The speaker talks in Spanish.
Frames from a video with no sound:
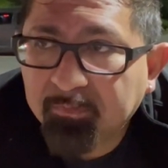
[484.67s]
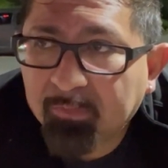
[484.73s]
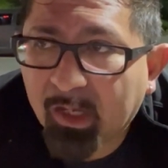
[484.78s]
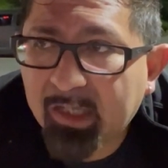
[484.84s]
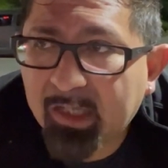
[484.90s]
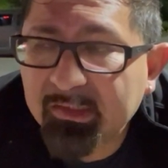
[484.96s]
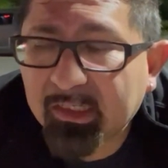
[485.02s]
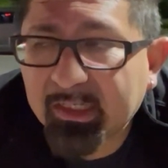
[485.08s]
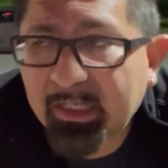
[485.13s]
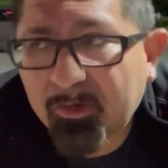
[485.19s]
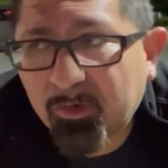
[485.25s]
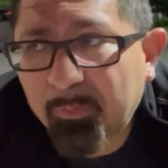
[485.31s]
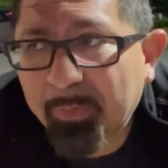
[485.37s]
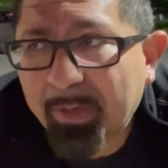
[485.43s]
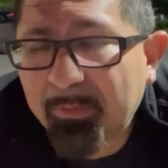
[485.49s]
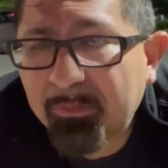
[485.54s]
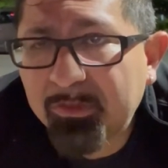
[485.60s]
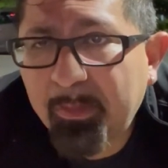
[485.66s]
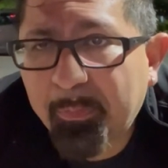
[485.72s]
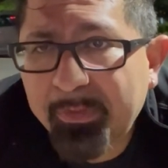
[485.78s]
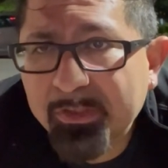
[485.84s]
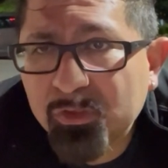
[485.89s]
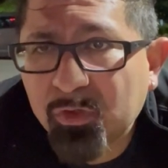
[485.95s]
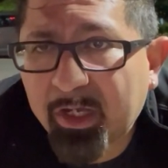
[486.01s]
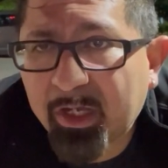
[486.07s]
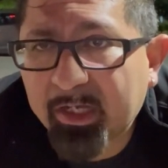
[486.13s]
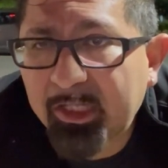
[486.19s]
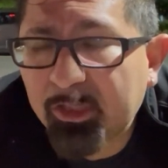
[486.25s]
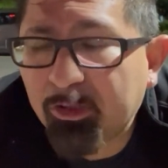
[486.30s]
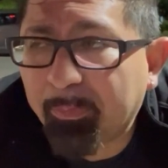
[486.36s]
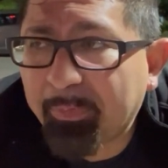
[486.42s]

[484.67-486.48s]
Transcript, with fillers: Hasta que compramos después un carrito,